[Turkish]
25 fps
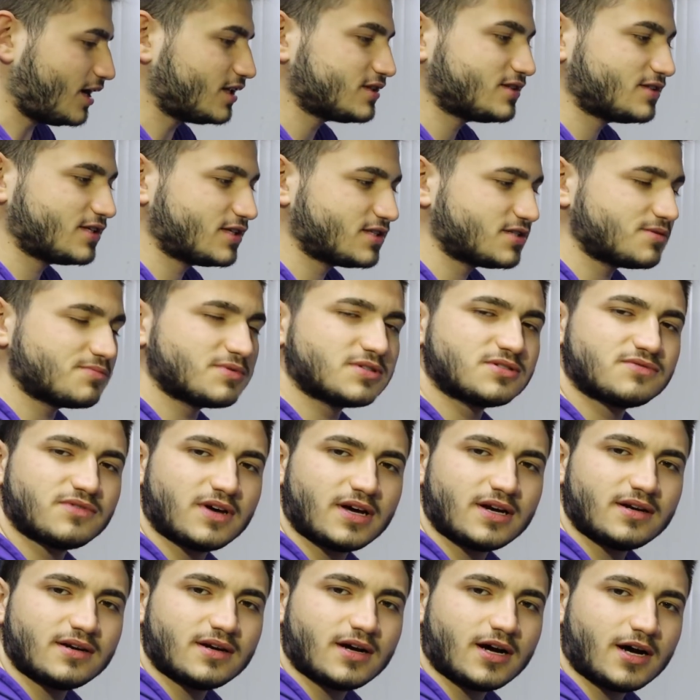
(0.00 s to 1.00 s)
altyazımız
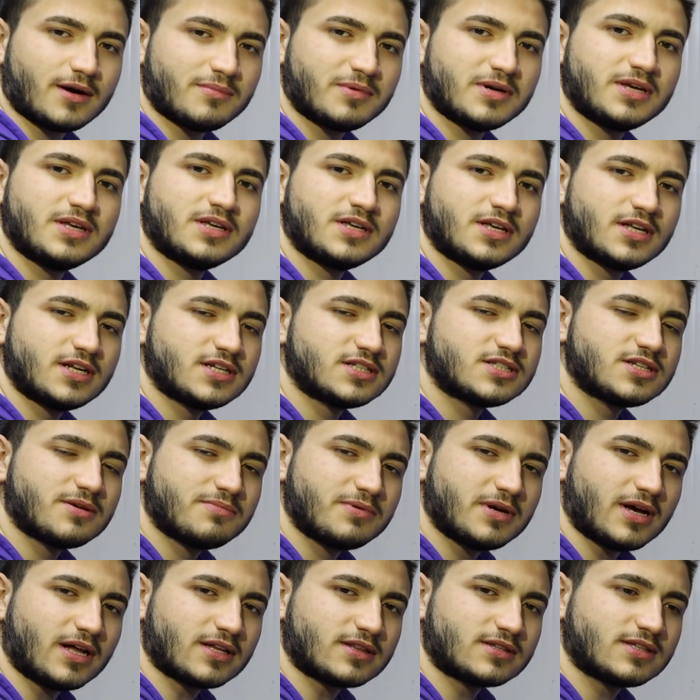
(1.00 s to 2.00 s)
var ama İngilizce
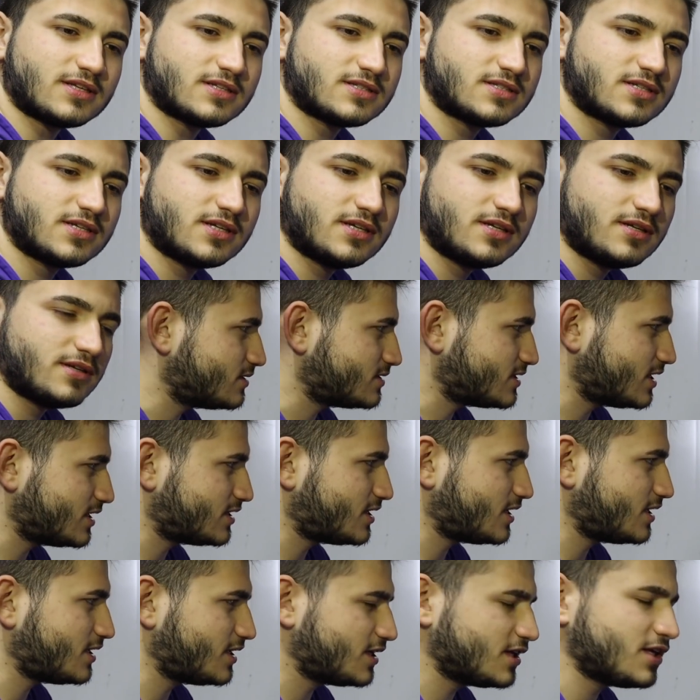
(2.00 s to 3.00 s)
bir altyazı.
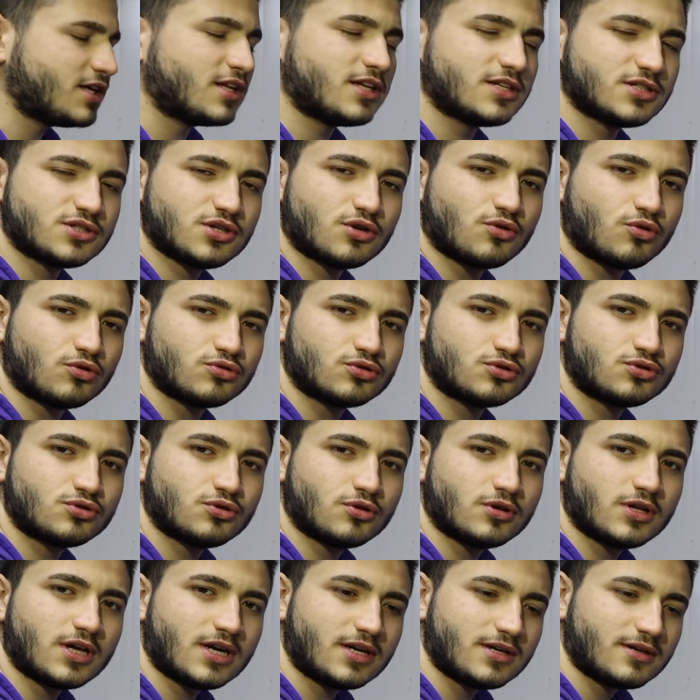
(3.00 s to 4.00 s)
Zaten İngilizce
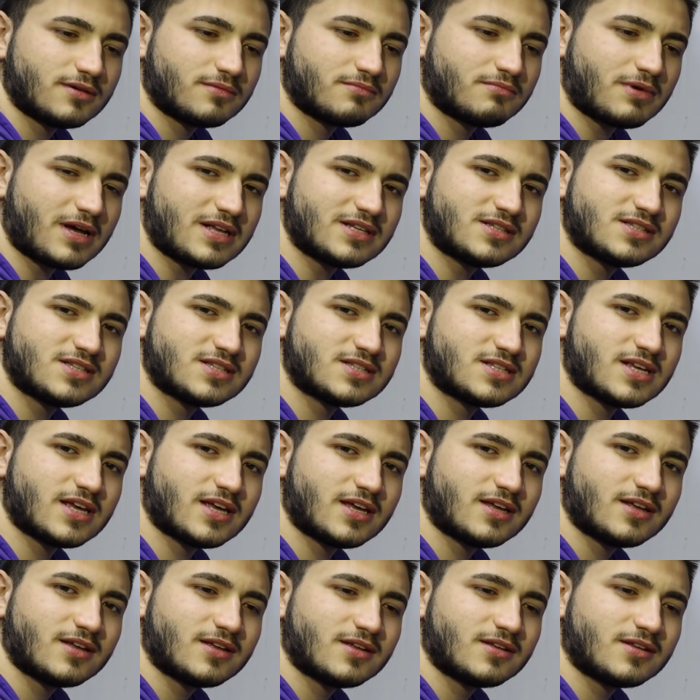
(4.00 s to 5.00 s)
konuşuyorlar. Ben
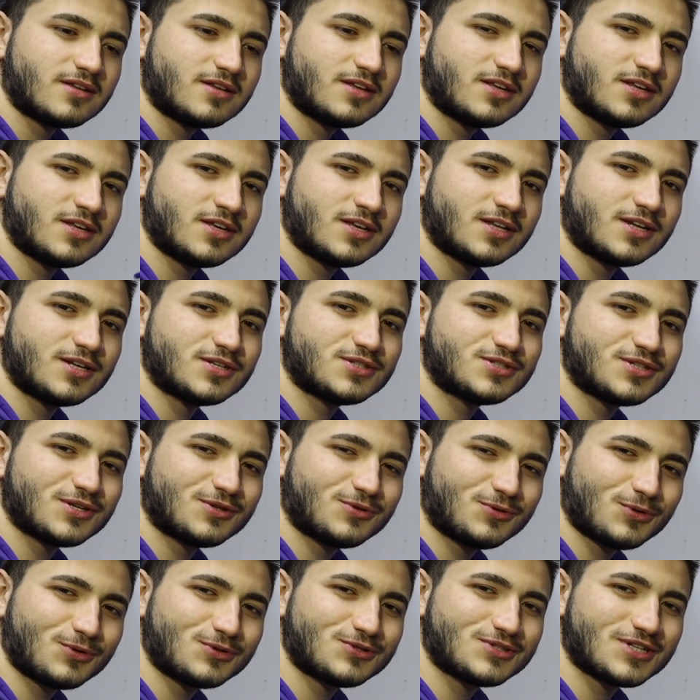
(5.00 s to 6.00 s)
size
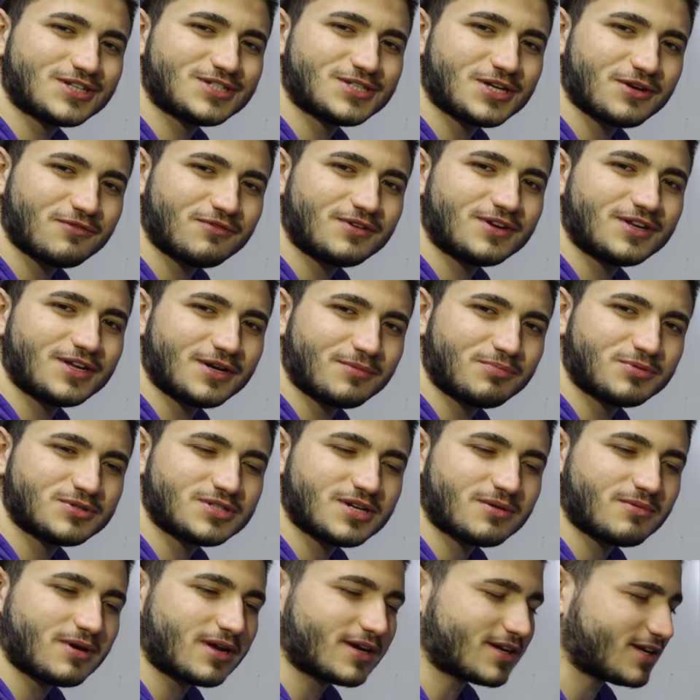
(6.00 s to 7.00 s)
İngilizce Türkçe çeviri
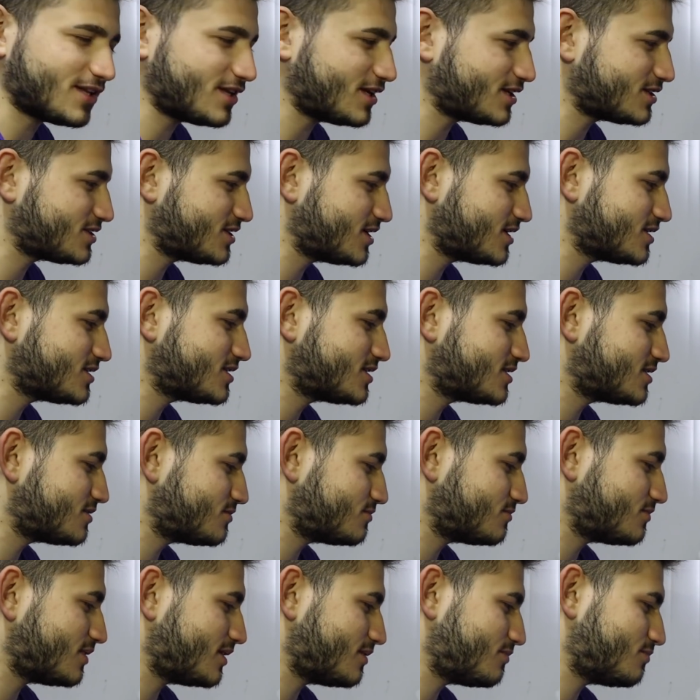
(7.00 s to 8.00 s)
yapacağım arkadaşlar.
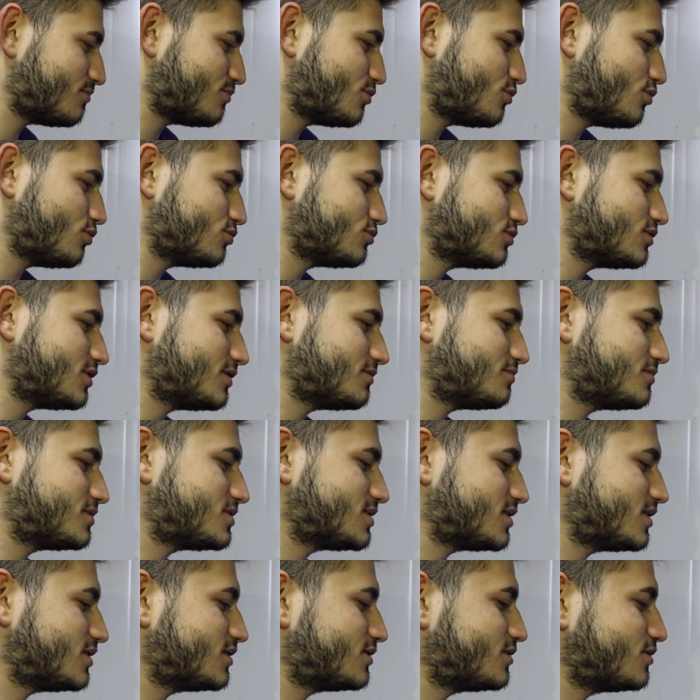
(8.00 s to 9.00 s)
Sizin bu konuda bir
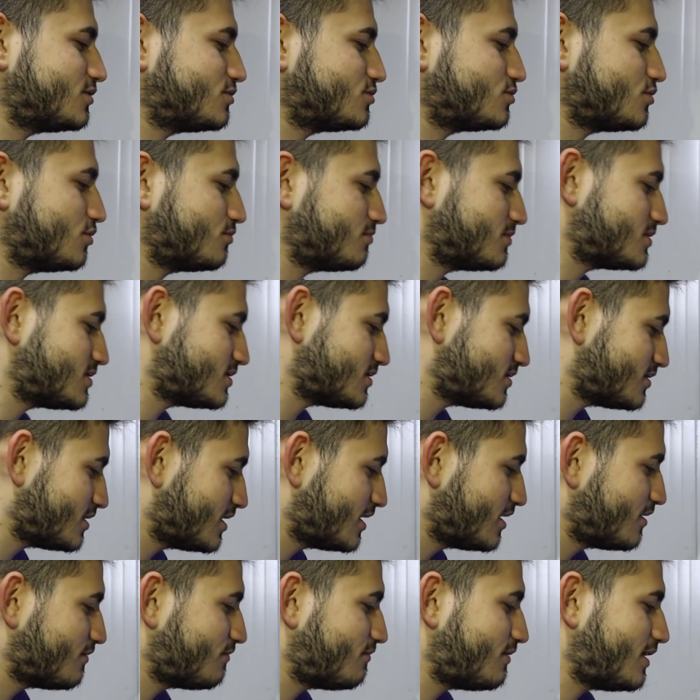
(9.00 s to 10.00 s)
sıkıntımız olmasın.
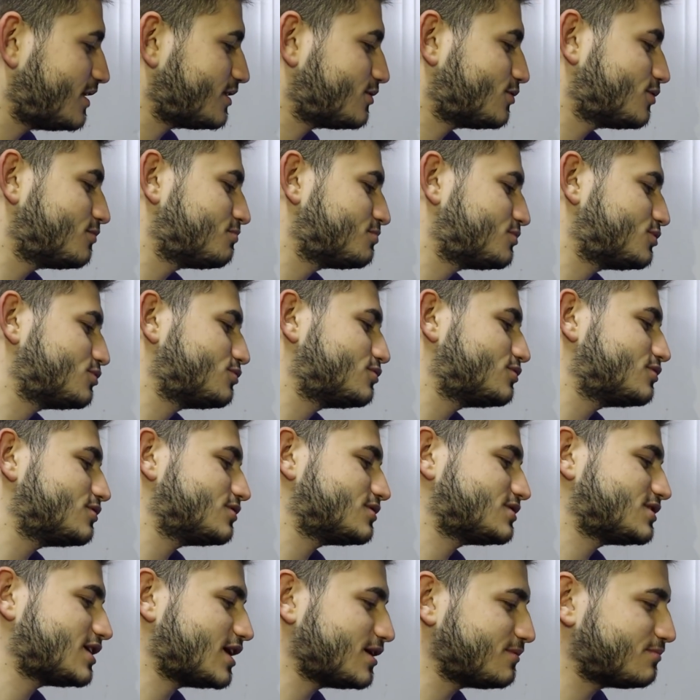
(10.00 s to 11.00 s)
Welcome to the
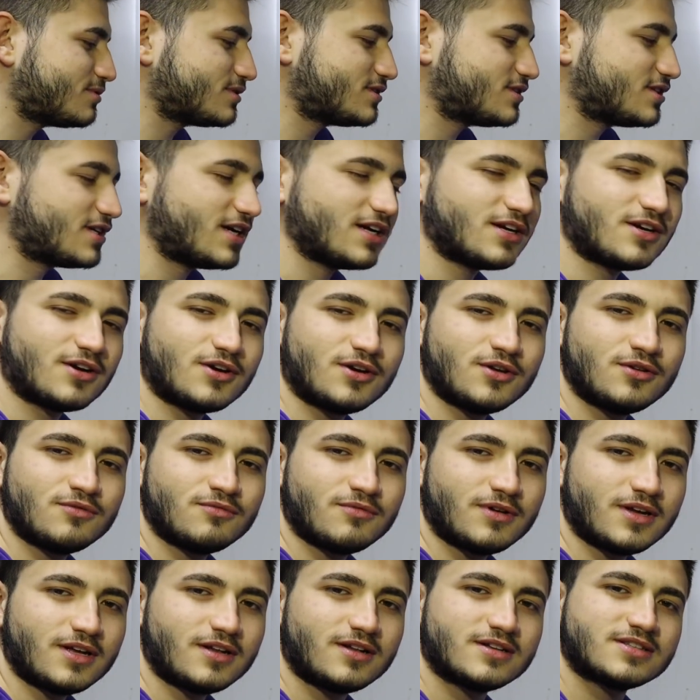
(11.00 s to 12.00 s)
Cybertruck
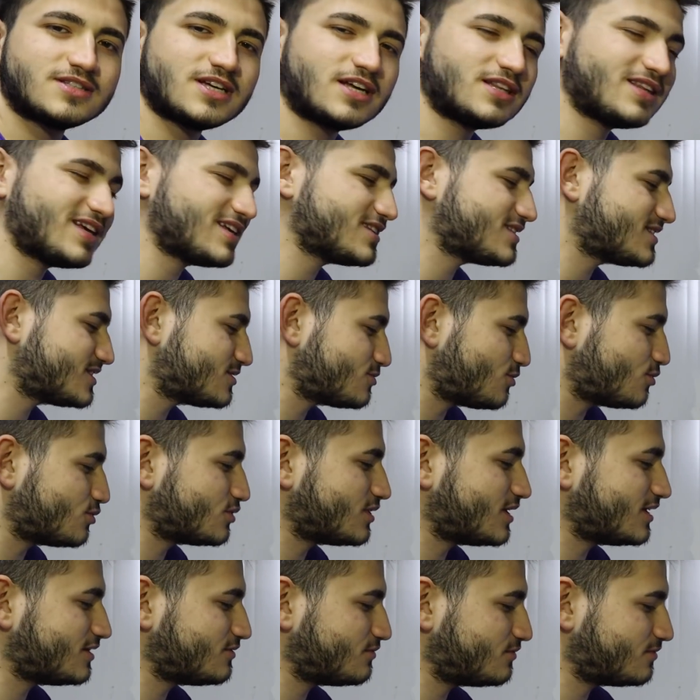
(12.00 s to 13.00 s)
Unveil. Zaten siz
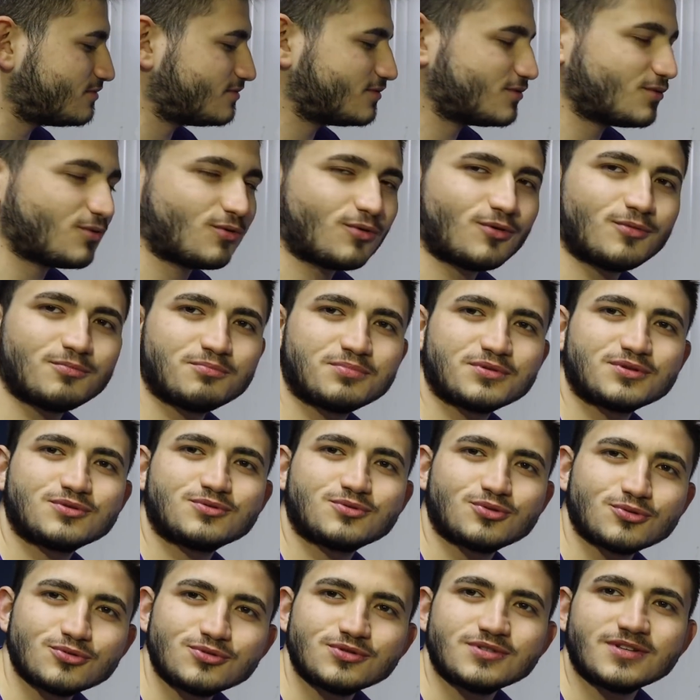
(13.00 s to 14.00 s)
oradan oğlum bir
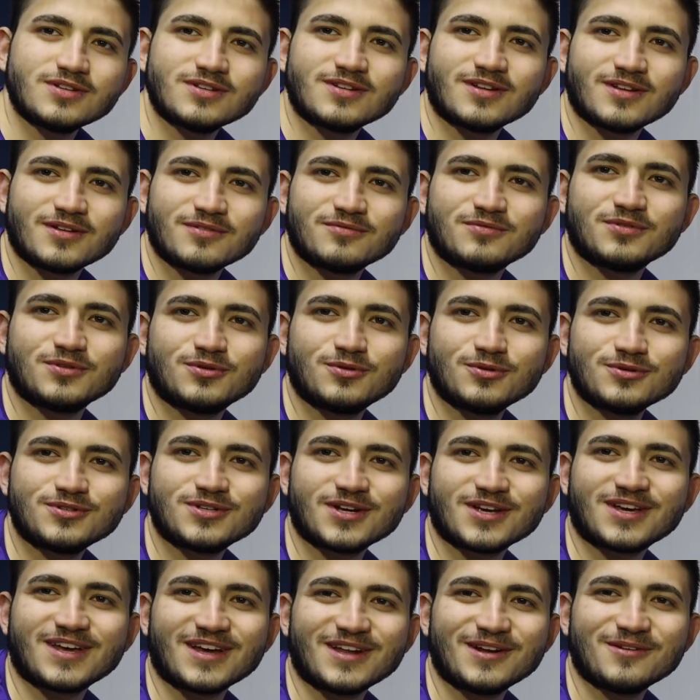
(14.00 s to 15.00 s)
sus da video
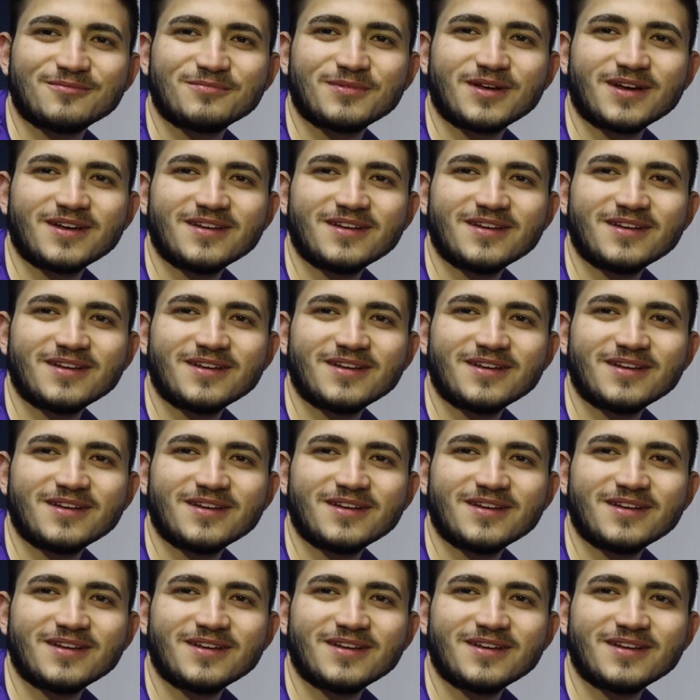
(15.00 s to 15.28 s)
çekelim